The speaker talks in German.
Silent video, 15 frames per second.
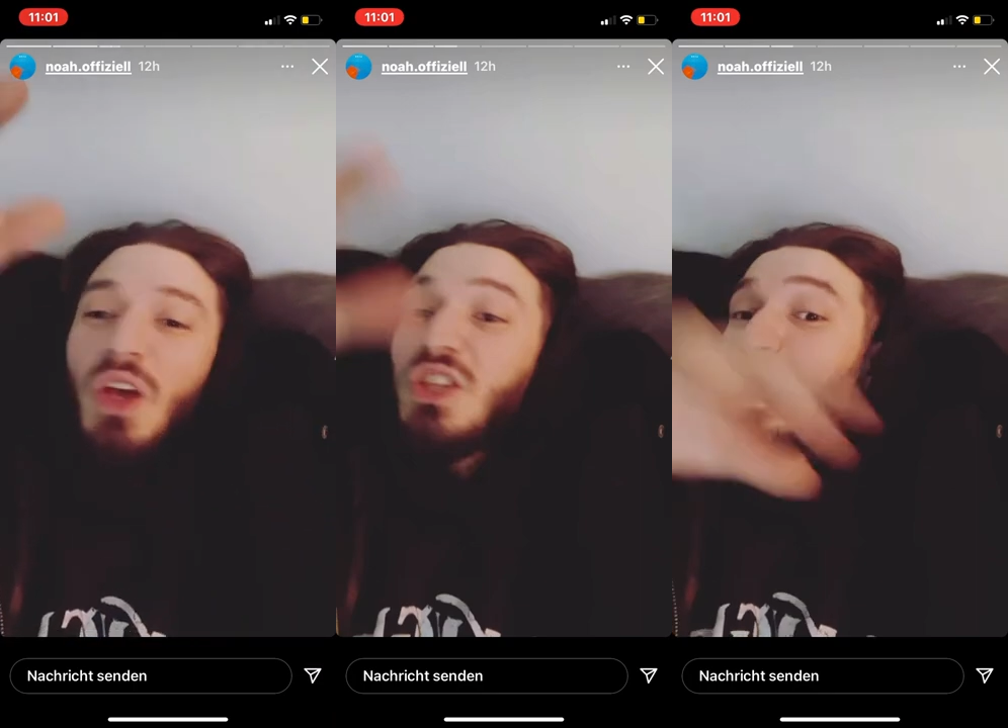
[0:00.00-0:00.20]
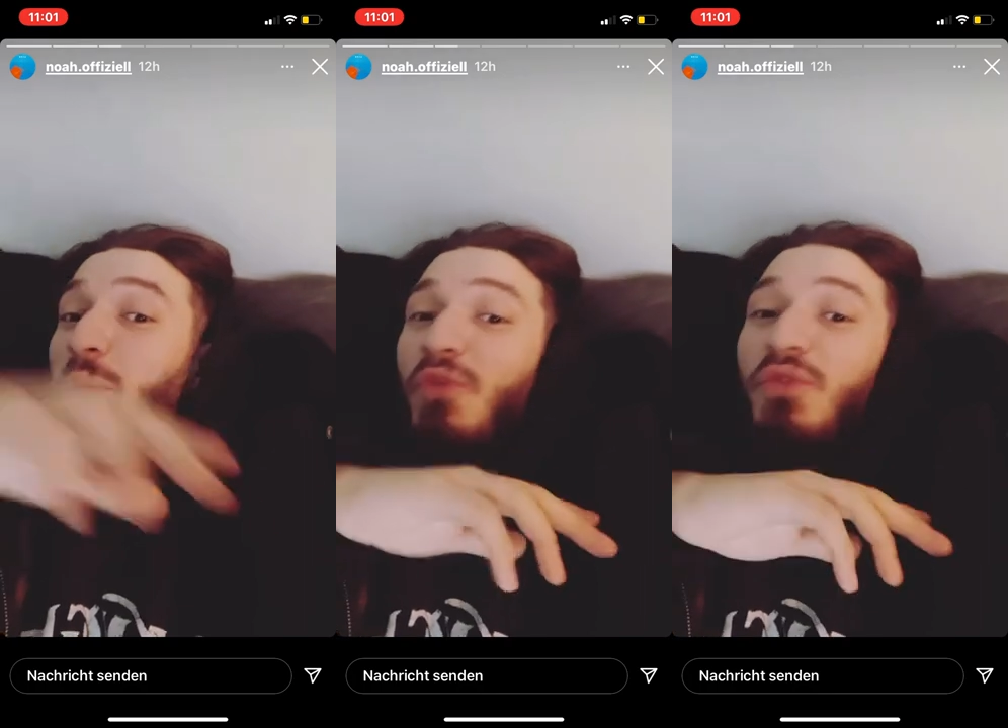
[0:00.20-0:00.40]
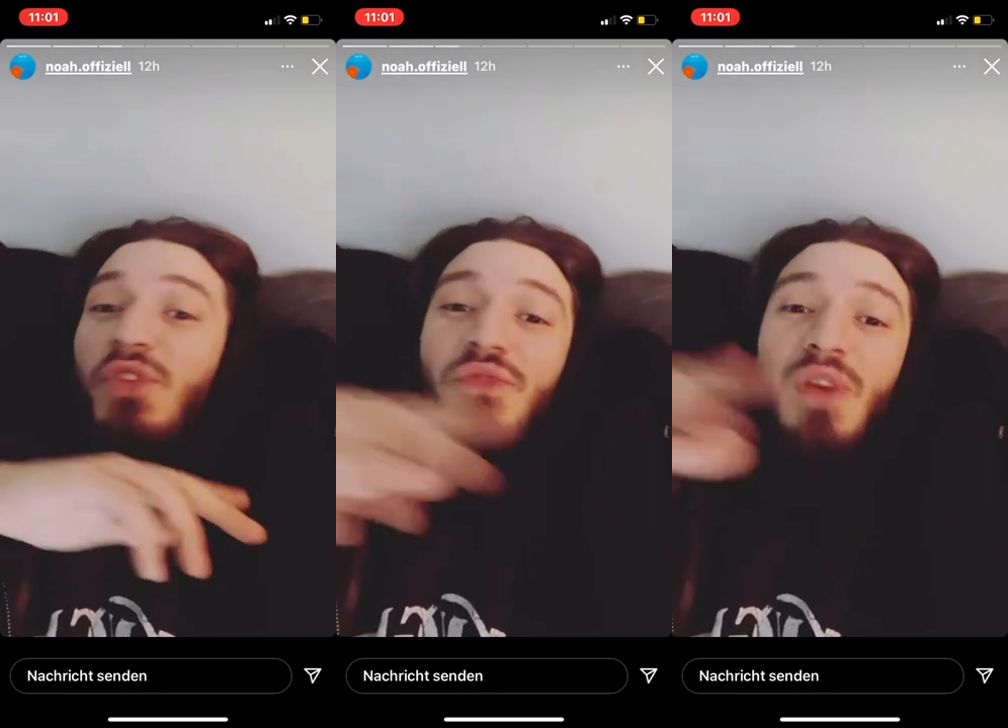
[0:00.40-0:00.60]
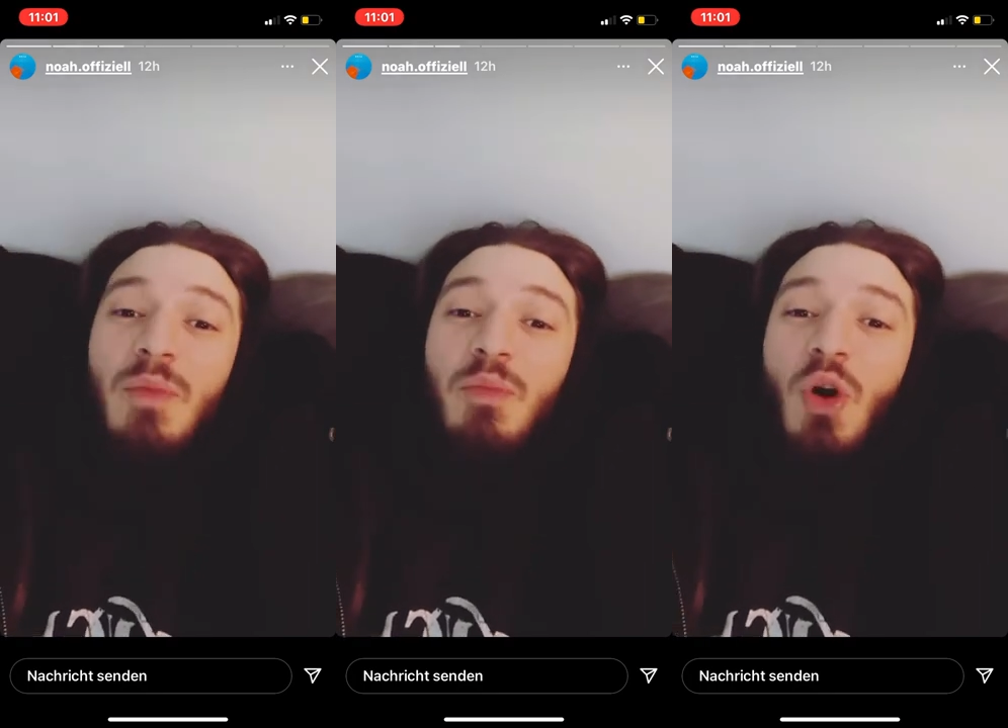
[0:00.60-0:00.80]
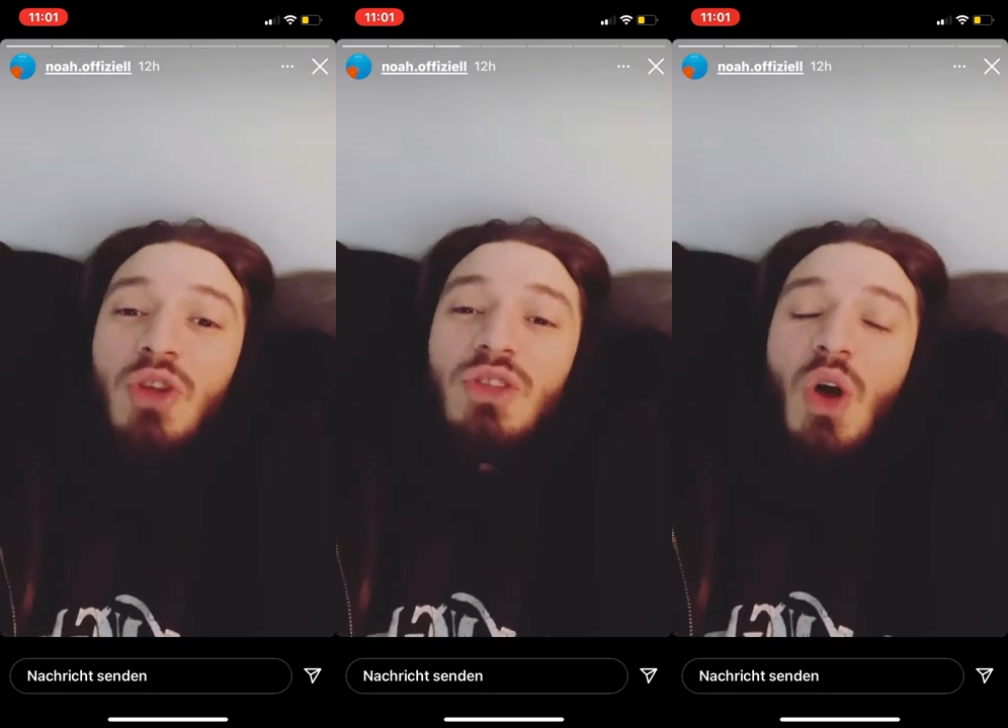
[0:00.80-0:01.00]
ich habe auf jeden
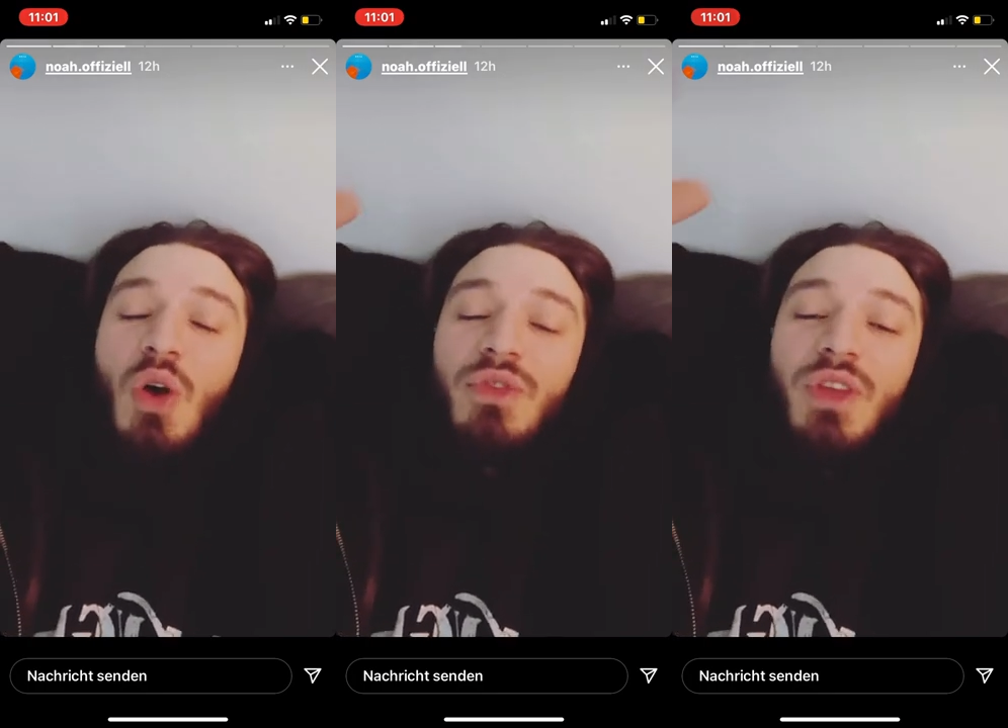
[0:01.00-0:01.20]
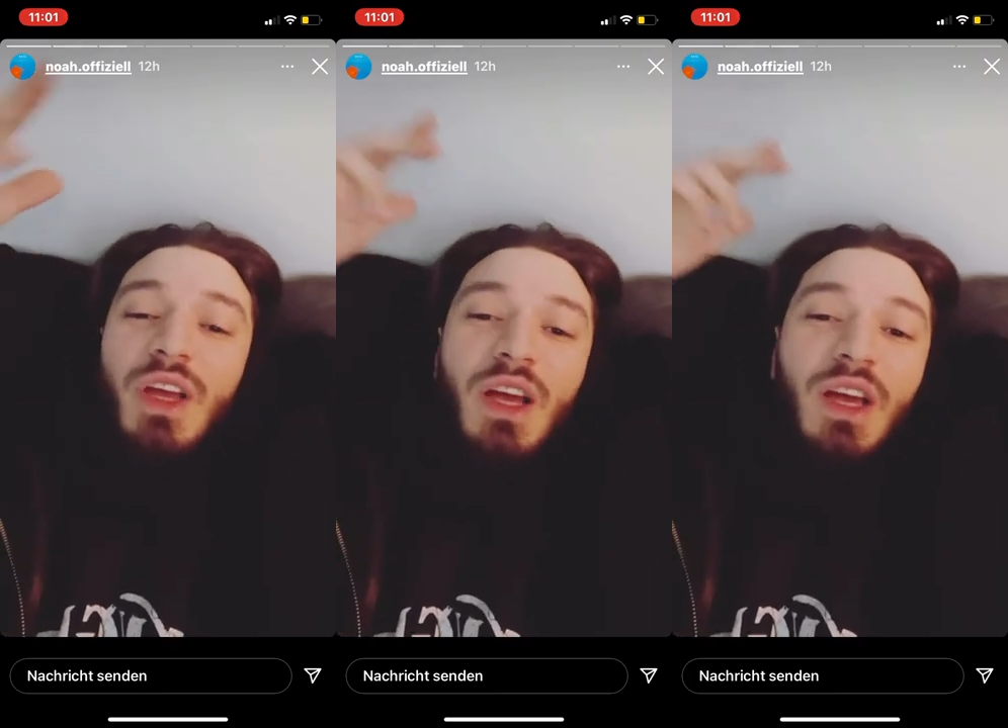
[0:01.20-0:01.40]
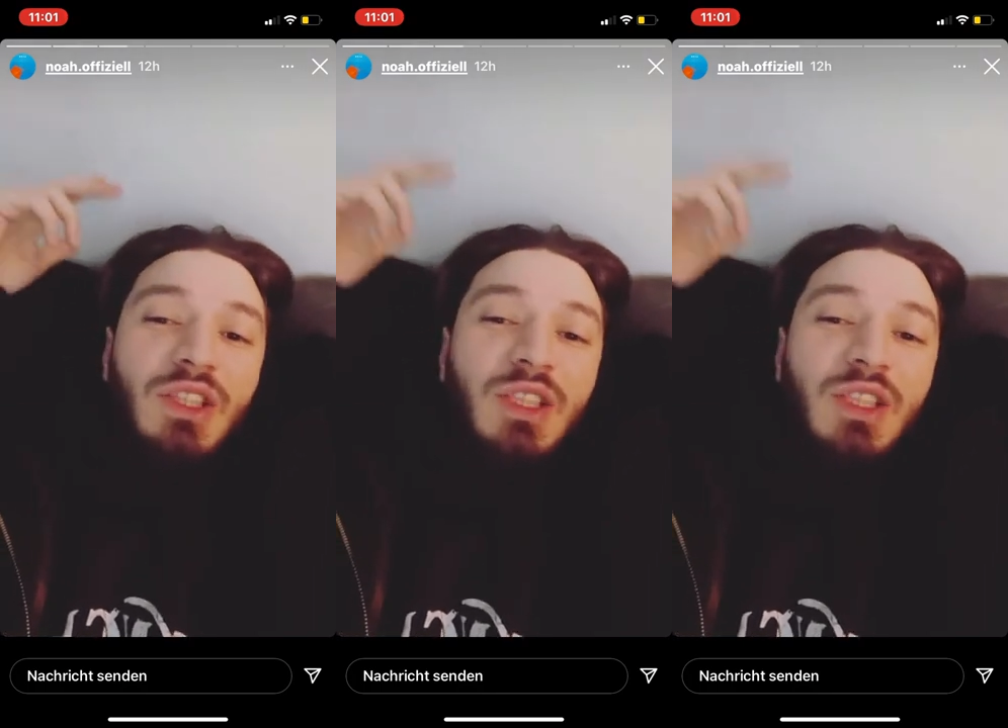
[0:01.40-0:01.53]
Fall Bock drauf, Digga.